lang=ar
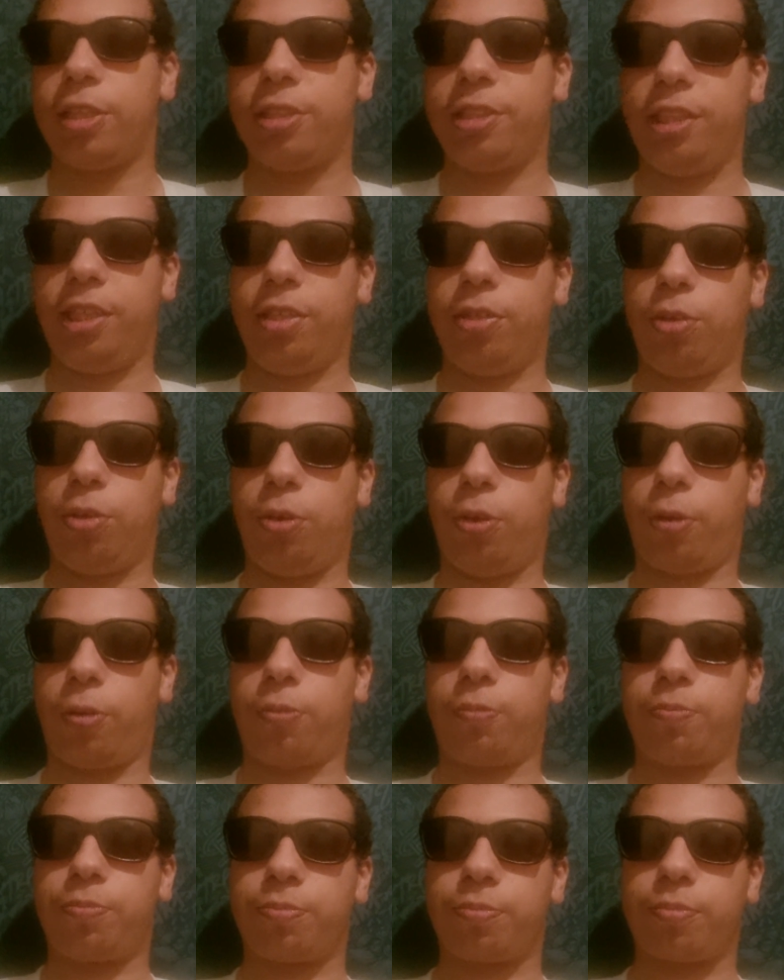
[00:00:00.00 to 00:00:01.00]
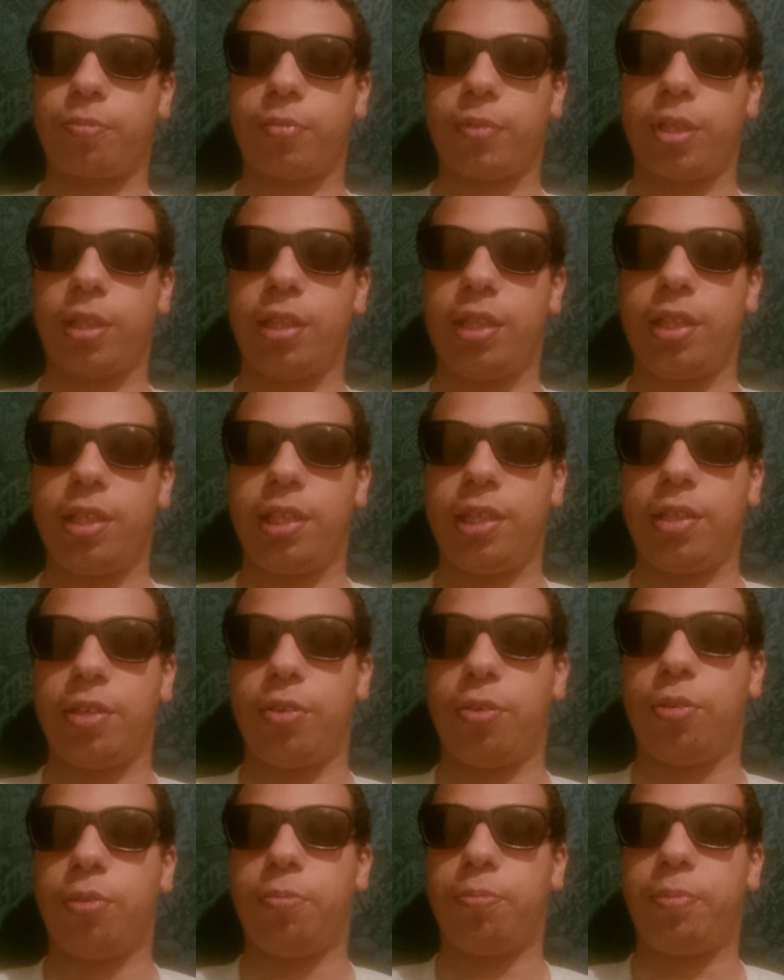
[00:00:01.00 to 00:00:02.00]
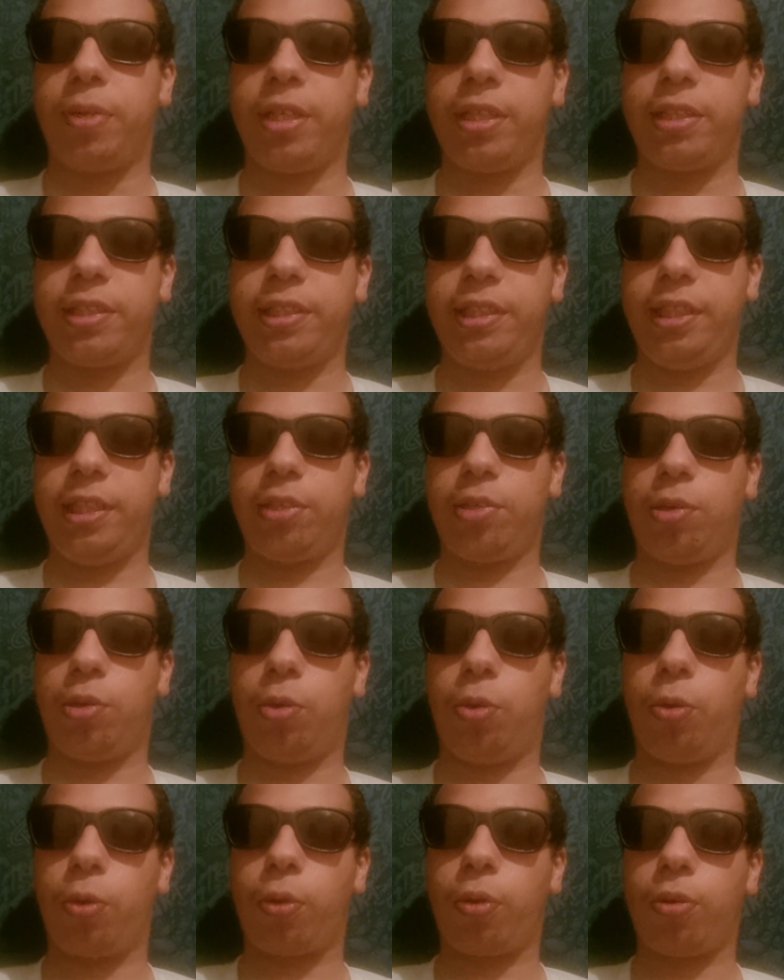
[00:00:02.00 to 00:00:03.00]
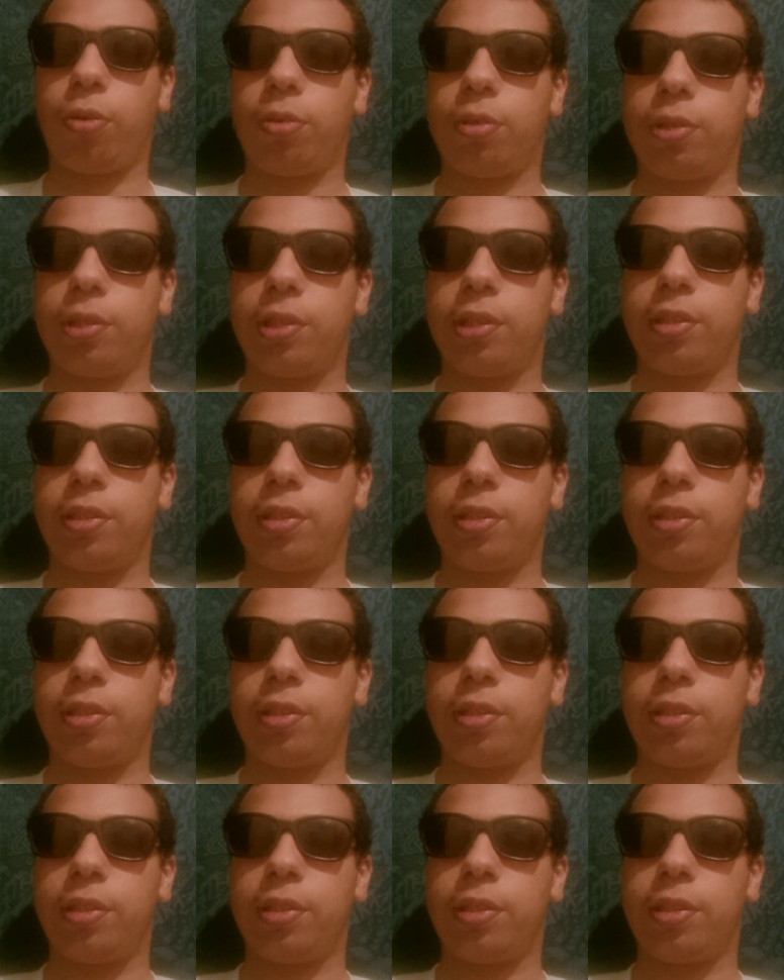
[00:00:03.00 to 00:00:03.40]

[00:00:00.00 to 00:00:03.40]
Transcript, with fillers: 90 اورو من 90 اورو